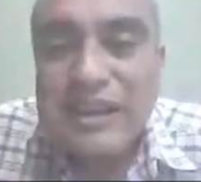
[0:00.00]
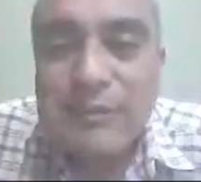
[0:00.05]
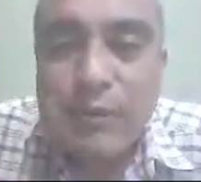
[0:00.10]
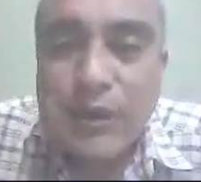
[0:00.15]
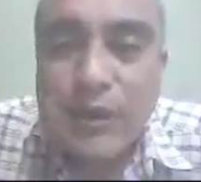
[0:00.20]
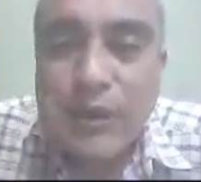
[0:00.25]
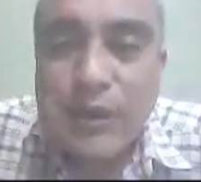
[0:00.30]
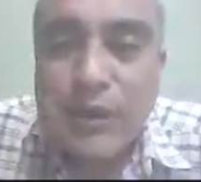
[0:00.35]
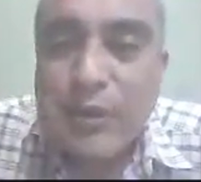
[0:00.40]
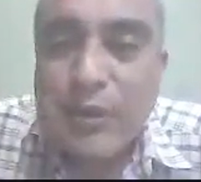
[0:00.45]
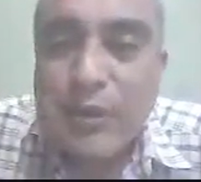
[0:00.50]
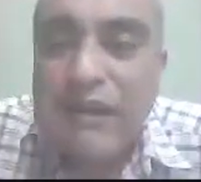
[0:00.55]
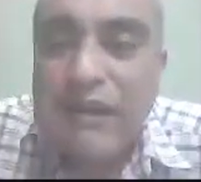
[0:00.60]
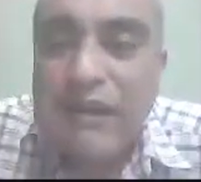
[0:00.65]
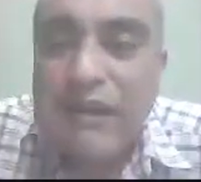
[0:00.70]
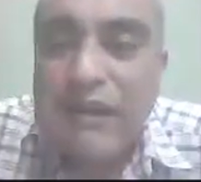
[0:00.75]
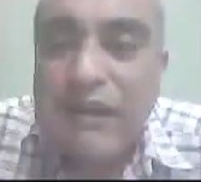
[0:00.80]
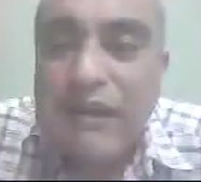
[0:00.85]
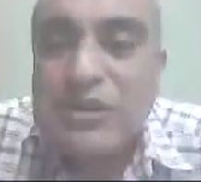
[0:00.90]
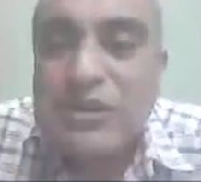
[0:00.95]
y por ahí
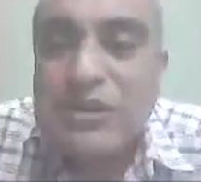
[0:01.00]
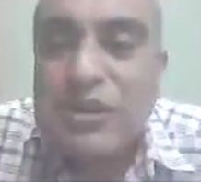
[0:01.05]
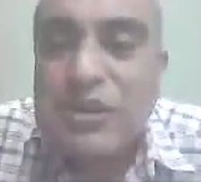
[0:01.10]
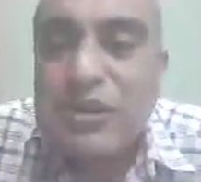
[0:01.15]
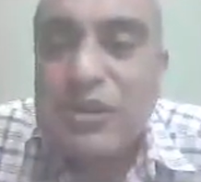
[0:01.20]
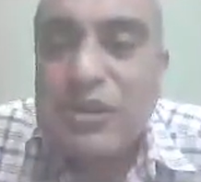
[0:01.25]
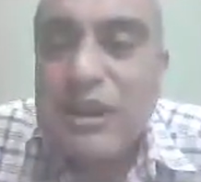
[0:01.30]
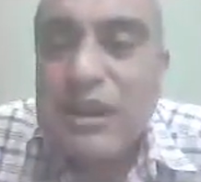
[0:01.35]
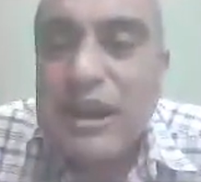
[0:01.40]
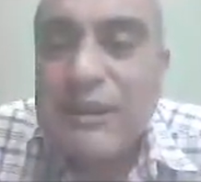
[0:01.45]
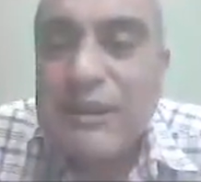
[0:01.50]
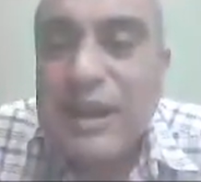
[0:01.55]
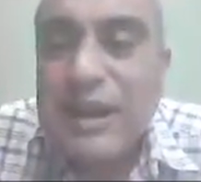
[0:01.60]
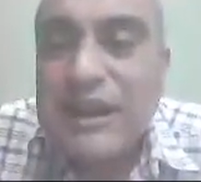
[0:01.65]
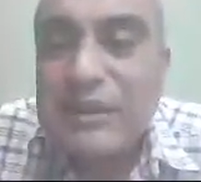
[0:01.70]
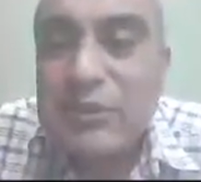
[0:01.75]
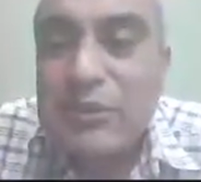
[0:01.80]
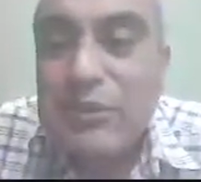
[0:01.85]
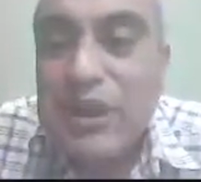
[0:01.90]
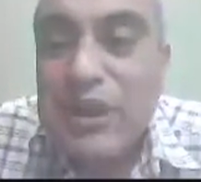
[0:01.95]
podría haber puesto la
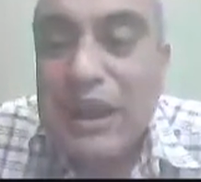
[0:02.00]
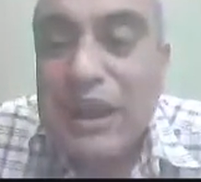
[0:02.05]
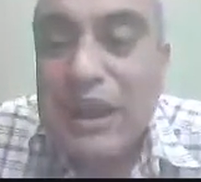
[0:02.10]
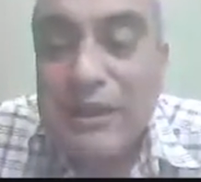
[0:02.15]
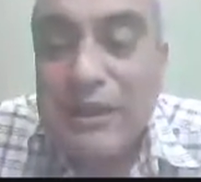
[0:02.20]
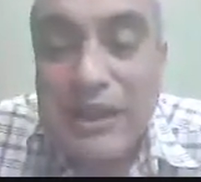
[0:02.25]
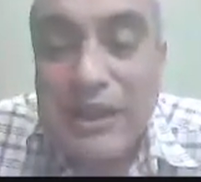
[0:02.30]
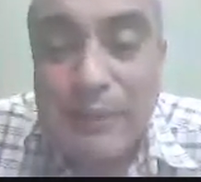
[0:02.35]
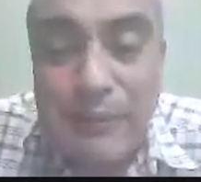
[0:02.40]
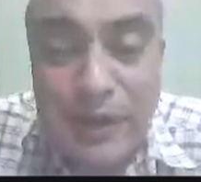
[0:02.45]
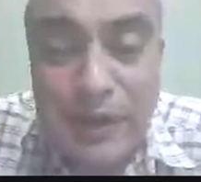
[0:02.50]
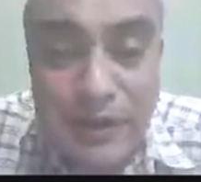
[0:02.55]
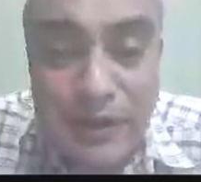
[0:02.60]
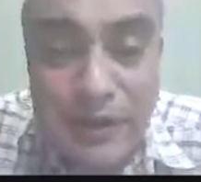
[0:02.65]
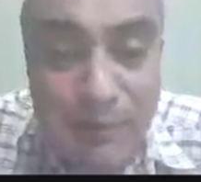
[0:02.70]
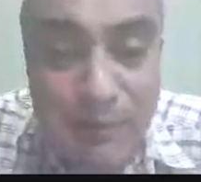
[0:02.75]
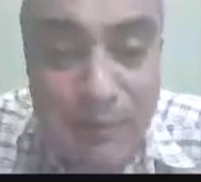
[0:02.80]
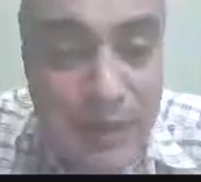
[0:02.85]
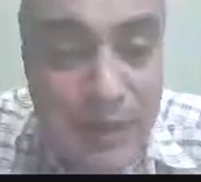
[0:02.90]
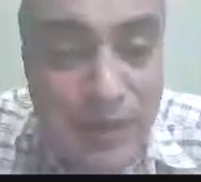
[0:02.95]
imagen de un ave
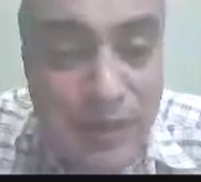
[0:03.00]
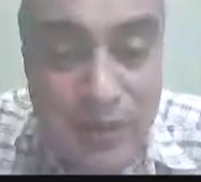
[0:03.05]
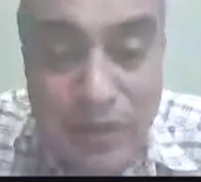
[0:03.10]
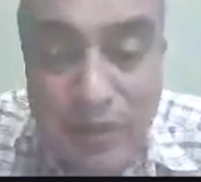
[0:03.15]
también, ¿no? Pero